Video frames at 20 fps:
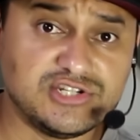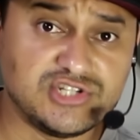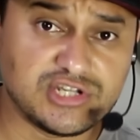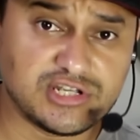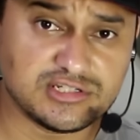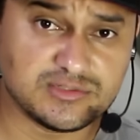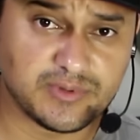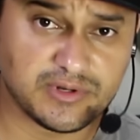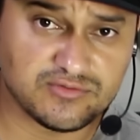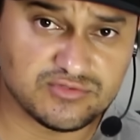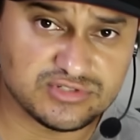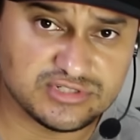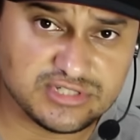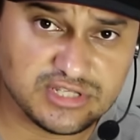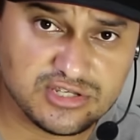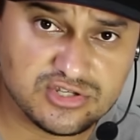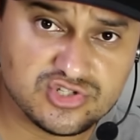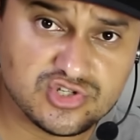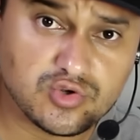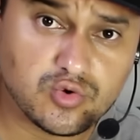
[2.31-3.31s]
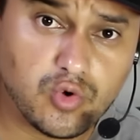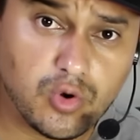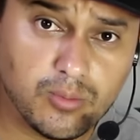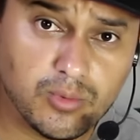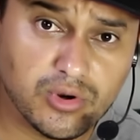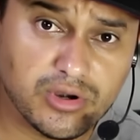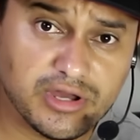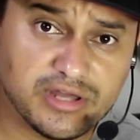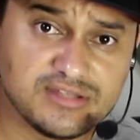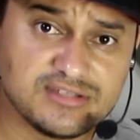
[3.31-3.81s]
dicas para vocês de
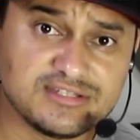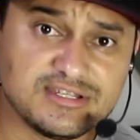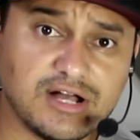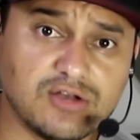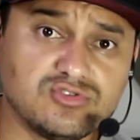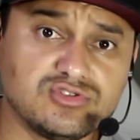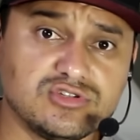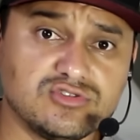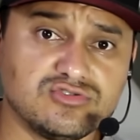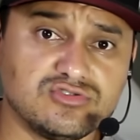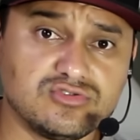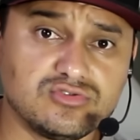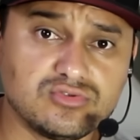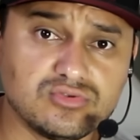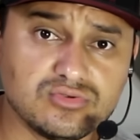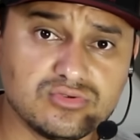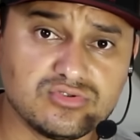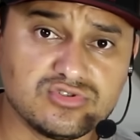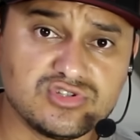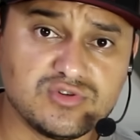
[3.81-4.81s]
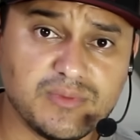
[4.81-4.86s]
como organizar os seus estudos